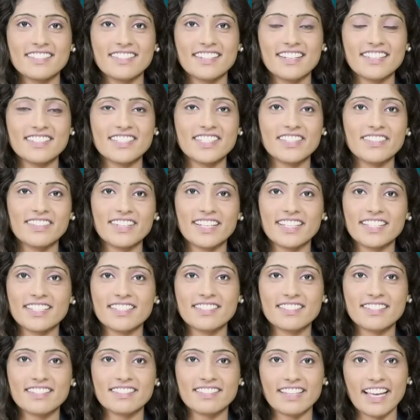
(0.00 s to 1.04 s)
చిరంజీవి
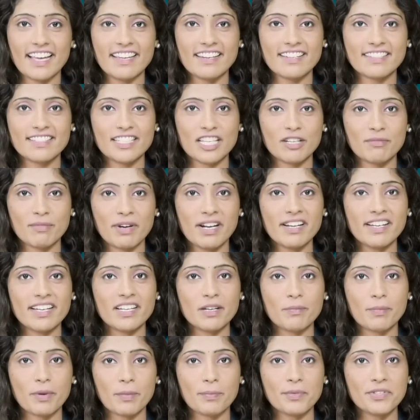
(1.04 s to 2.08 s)
నటించిన సైరా సినిమా
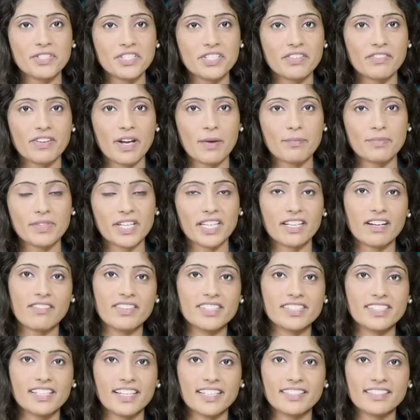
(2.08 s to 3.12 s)
నిన్న ప్రపంచవ్యాప్తంగా
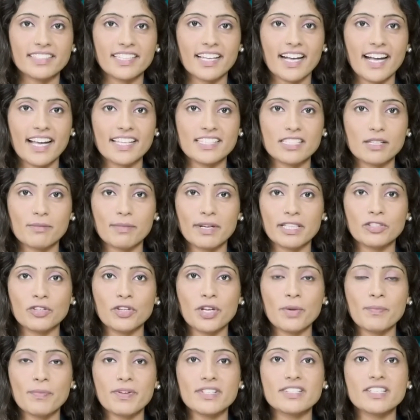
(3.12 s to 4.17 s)
విడుదలైంది
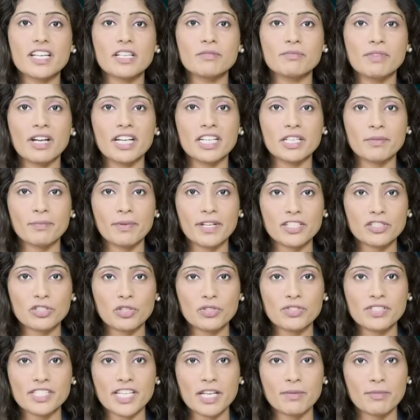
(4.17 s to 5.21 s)
హైదరాబాద్లోని ప్రసాద్
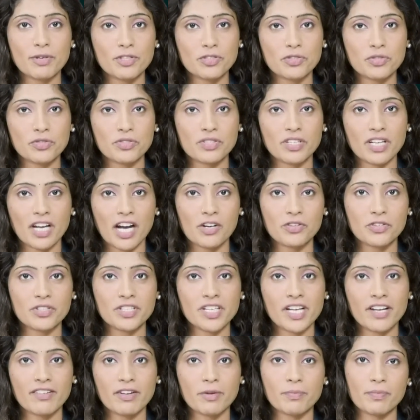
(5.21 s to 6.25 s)
మల్టీప్లెక్స్లో సినిమా చూస్తున్న ఆటో
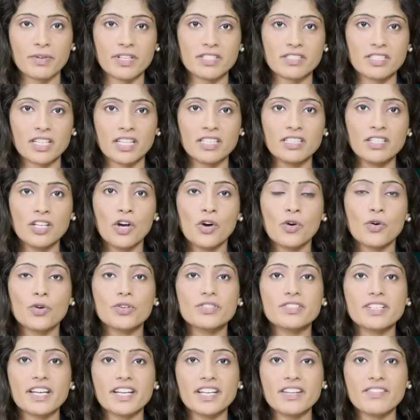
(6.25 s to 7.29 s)
డ్రైవర్ ప్రసాద్
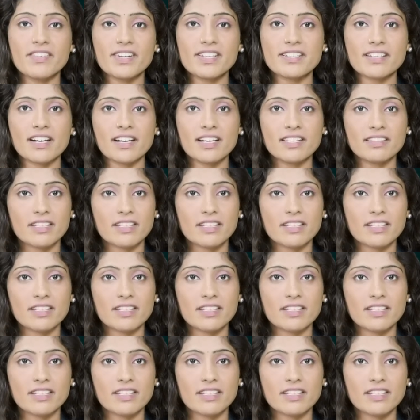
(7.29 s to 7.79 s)
ఓ సన్నివేశాన్ని